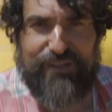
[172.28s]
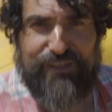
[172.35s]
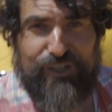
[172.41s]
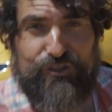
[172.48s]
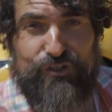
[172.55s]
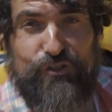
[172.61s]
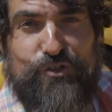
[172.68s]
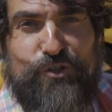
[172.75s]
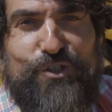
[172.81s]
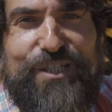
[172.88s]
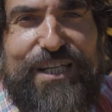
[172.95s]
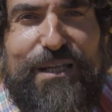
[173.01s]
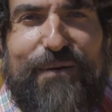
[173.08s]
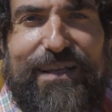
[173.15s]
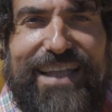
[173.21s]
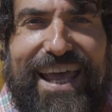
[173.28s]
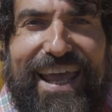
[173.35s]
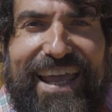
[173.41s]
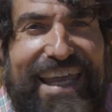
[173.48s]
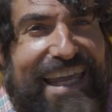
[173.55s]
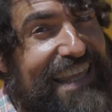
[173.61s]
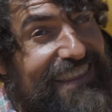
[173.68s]
vídeos,
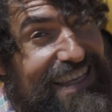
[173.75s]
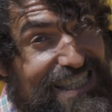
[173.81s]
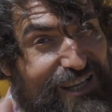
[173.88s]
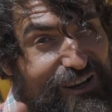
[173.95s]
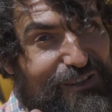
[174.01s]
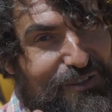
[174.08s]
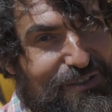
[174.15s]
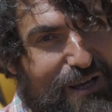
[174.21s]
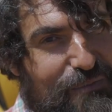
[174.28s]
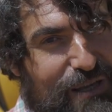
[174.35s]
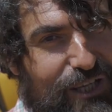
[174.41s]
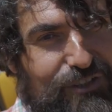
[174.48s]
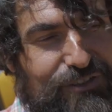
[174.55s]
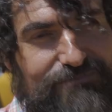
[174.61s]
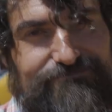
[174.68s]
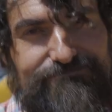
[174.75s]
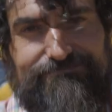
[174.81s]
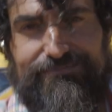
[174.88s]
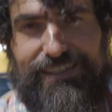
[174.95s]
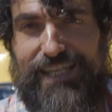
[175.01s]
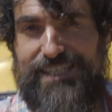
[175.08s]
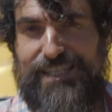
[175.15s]
suscríbete y díselo a tus amigos.
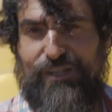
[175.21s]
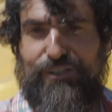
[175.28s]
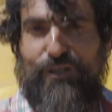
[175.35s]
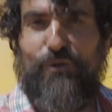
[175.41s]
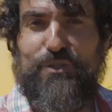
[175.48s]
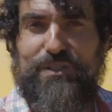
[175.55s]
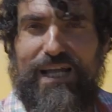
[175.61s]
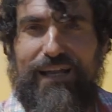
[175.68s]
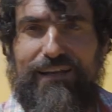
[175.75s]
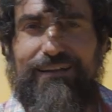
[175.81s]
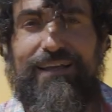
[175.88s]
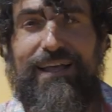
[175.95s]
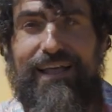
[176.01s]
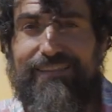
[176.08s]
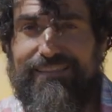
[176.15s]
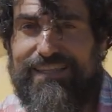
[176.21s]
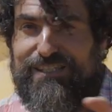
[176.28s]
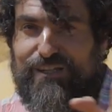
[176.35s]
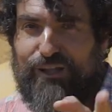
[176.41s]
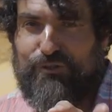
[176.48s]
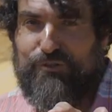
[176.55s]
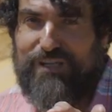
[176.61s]
Y si no te gustan,
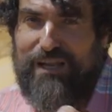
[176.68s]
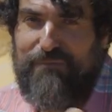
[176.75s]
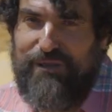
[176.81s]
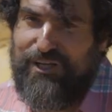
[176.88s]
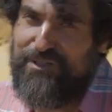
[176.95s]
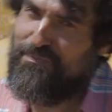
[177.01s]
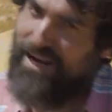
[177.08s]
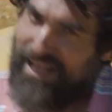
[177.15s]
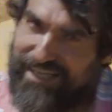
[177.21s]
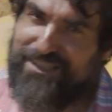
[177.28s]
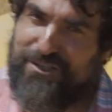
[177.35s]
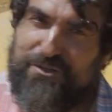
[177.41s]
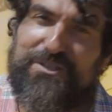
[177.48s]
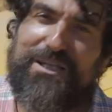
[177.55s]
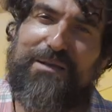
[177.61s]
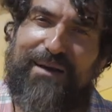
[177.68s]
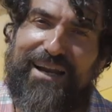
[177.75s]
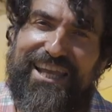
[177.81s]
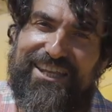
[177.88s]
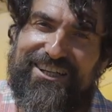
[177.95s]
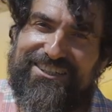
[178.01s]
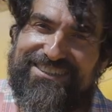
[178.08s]
Díselo a tus enemigos para que se suscriban
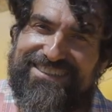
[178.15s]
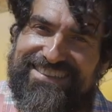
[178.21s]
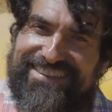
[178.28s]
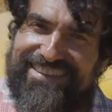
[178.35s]
ellos.